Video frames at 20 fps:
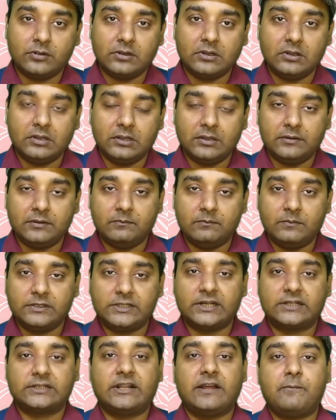
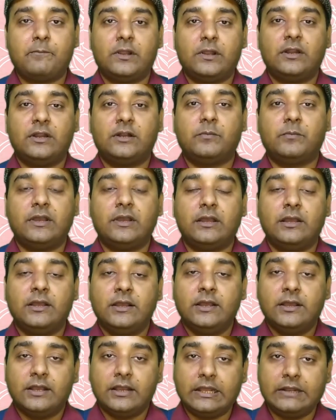तख्ता पलट में
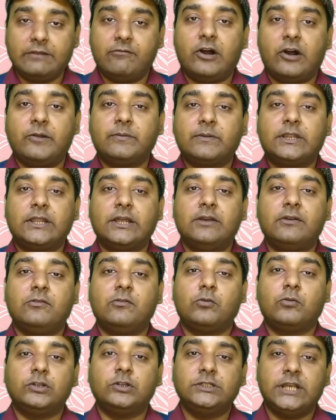इन्वॉल्व थे
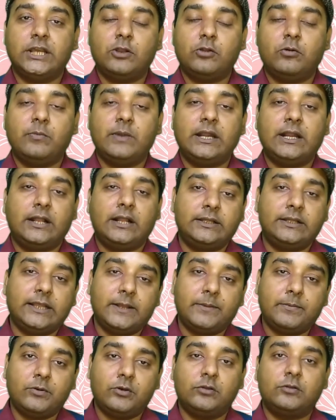उनको जेलों में डाल
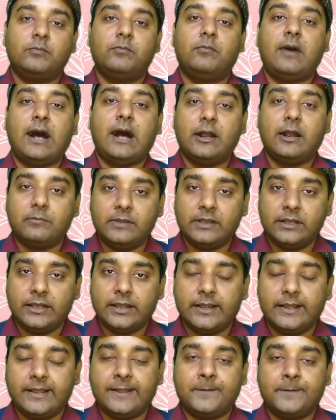दिया बहुत भाग भी
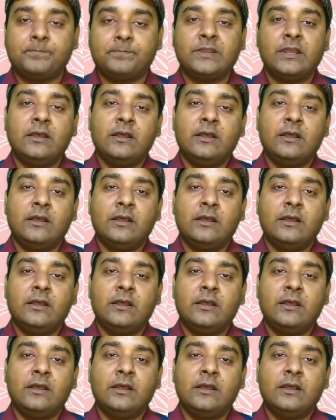गए हैं